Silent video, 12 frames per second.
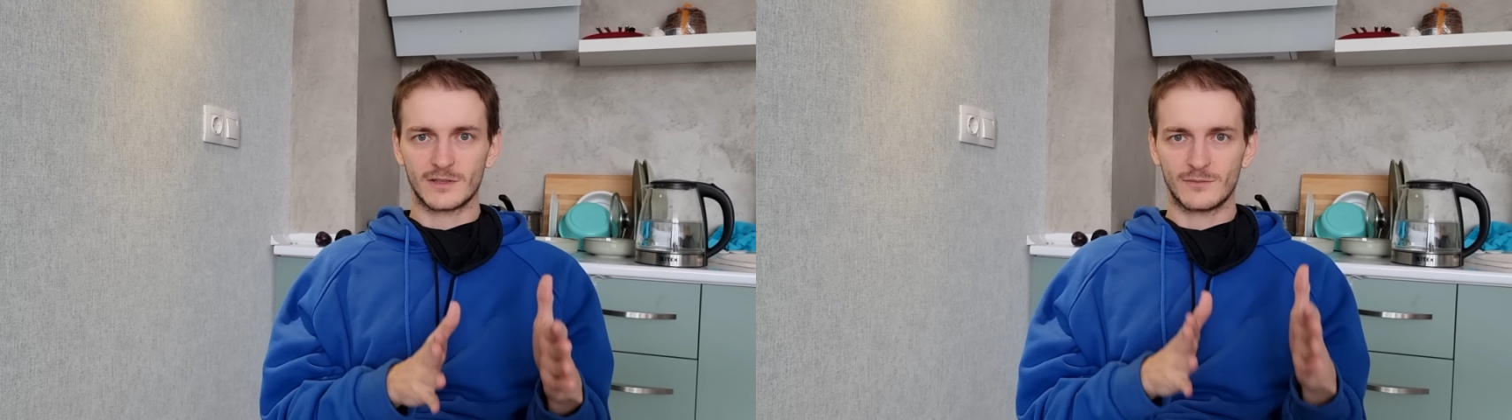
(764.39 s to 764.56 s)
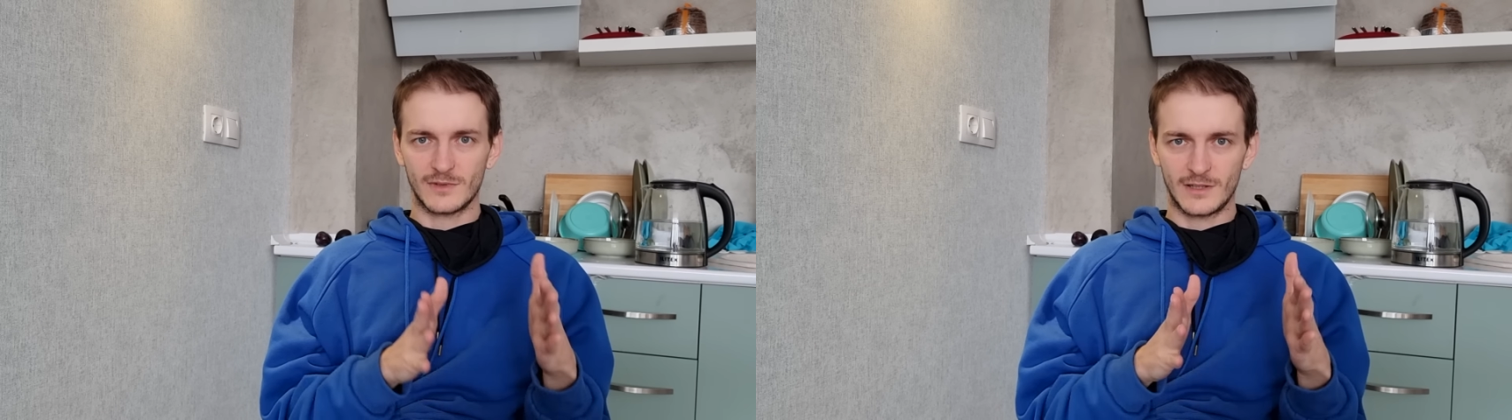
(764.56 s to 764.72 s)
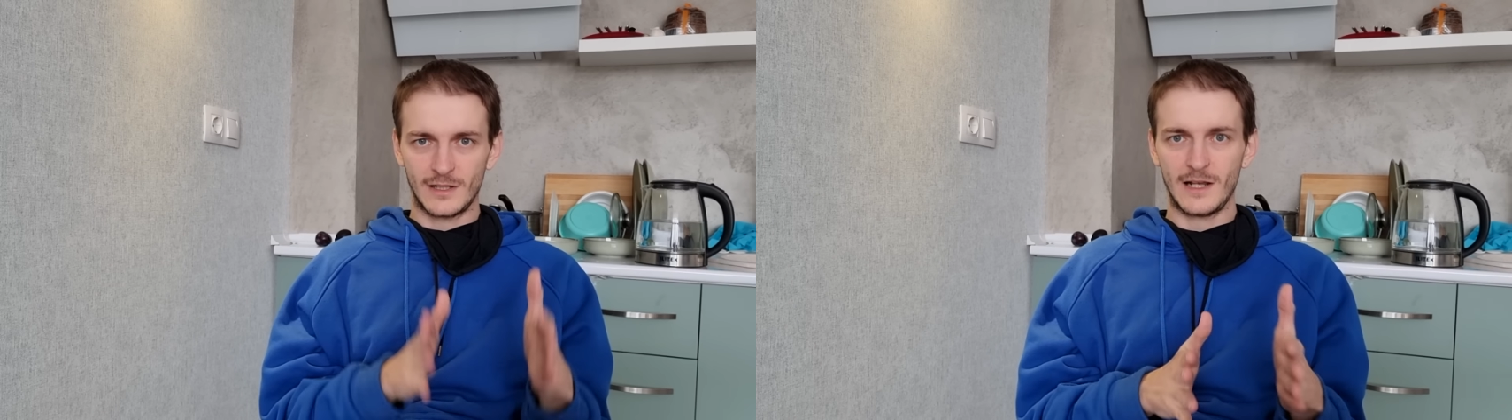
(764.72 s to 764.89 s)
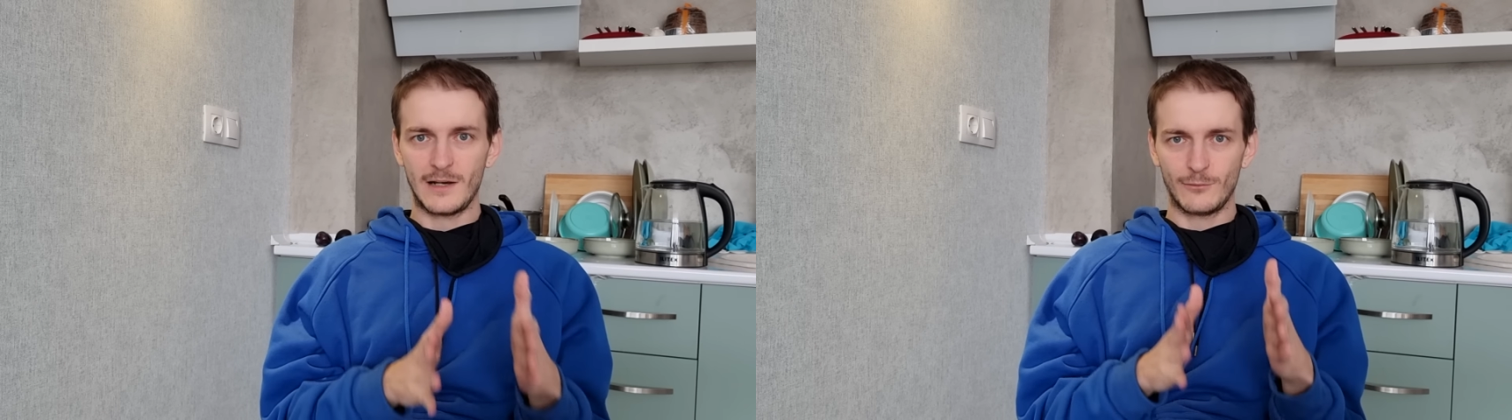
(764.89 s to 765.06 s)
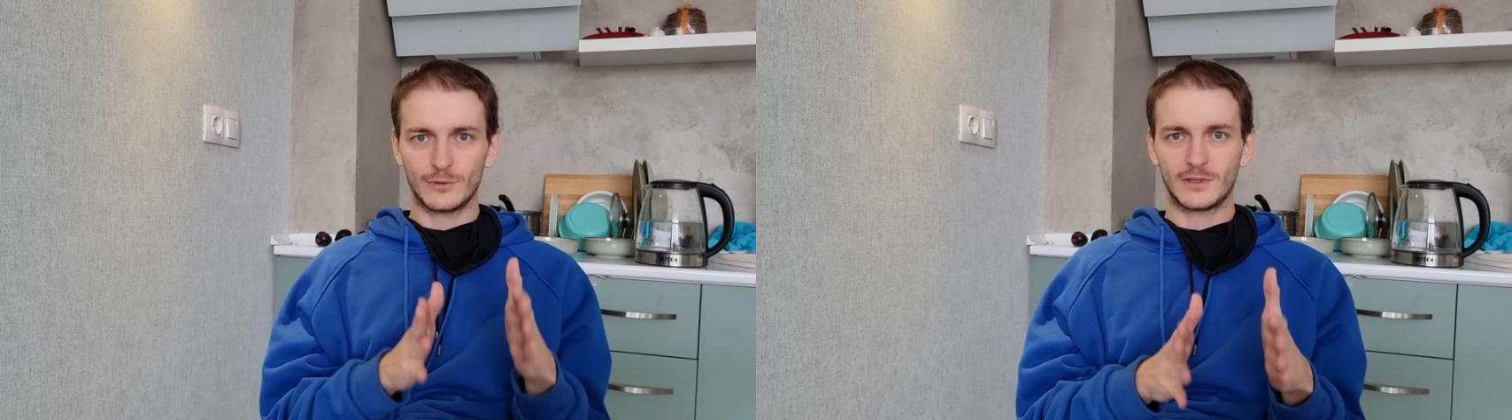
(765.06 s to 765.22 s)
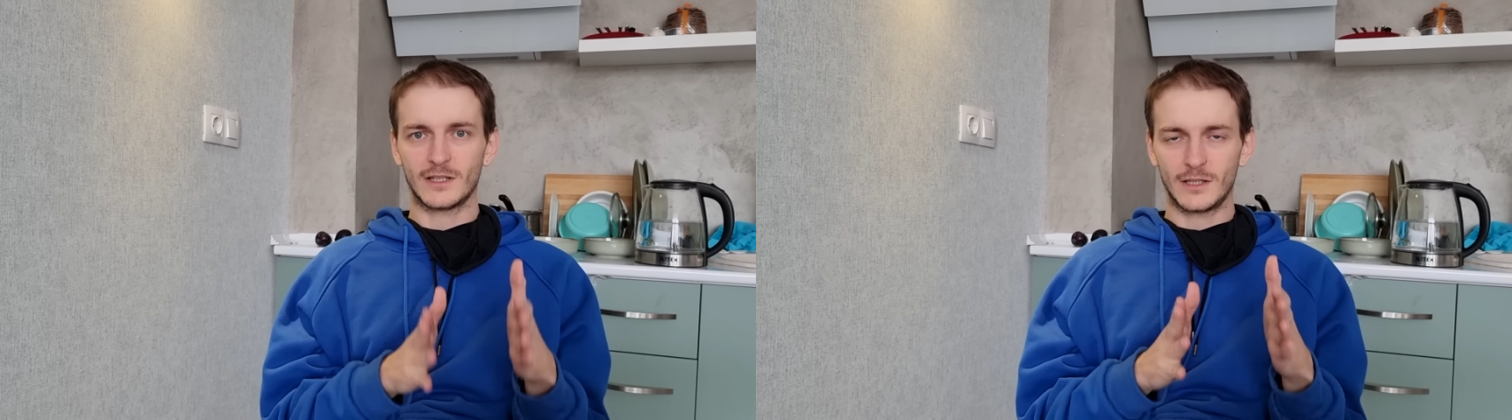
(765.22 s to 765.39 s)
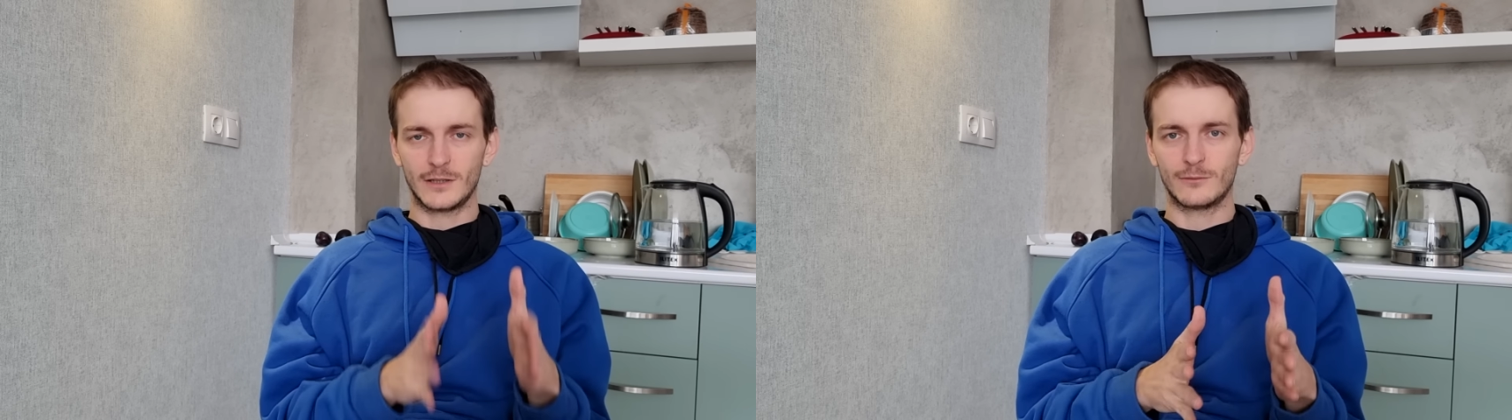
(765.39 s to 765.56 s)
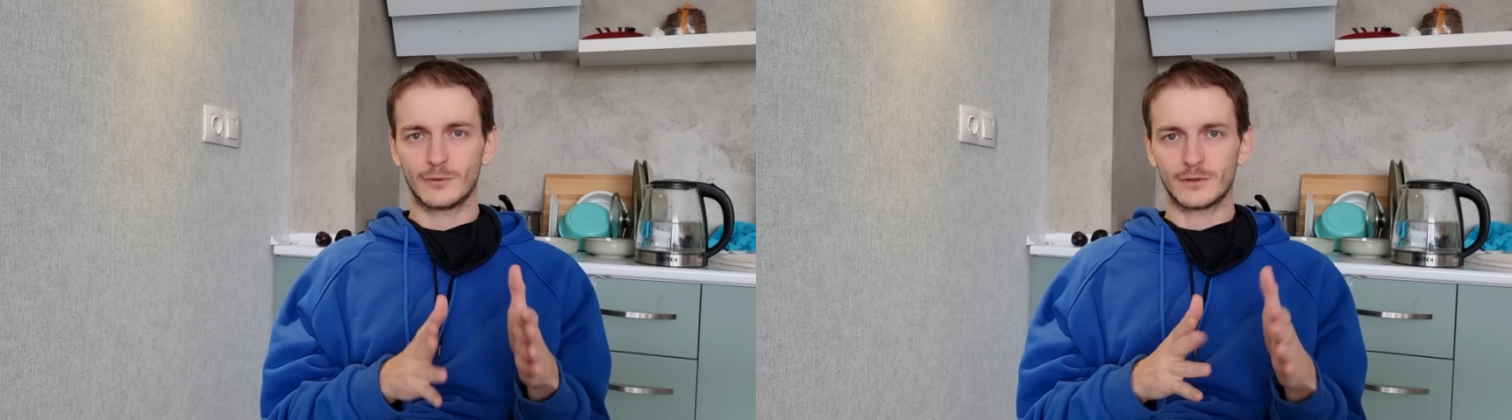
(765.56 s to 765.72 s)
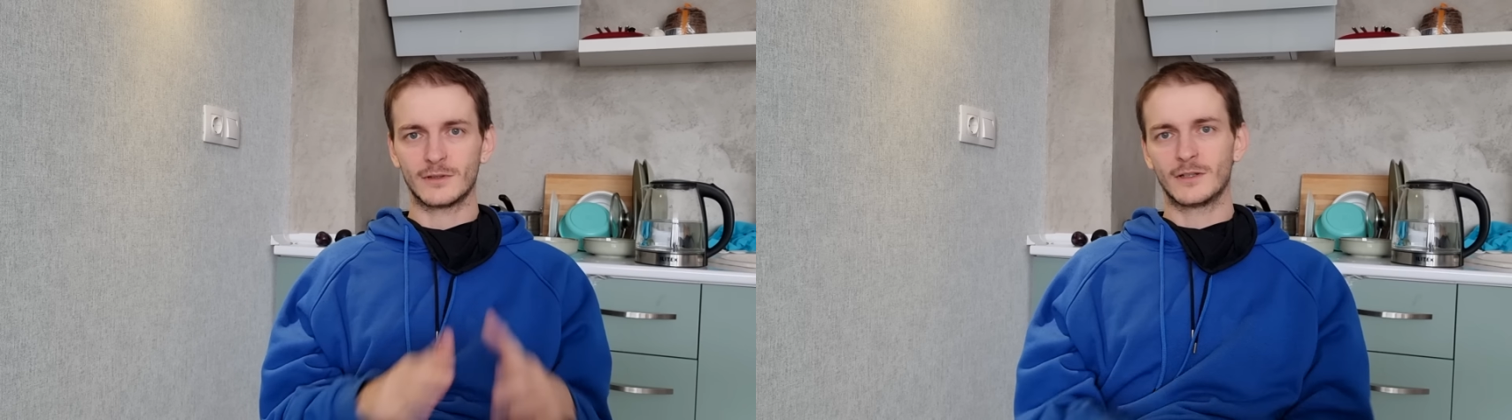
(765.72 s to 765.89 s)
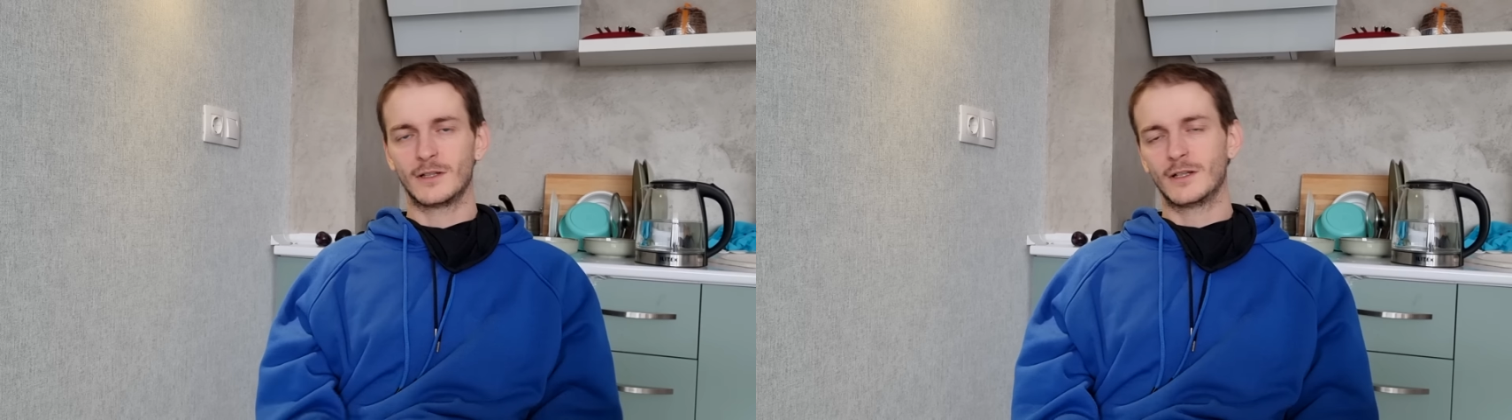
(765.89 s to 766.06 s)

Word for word: для вот таких вот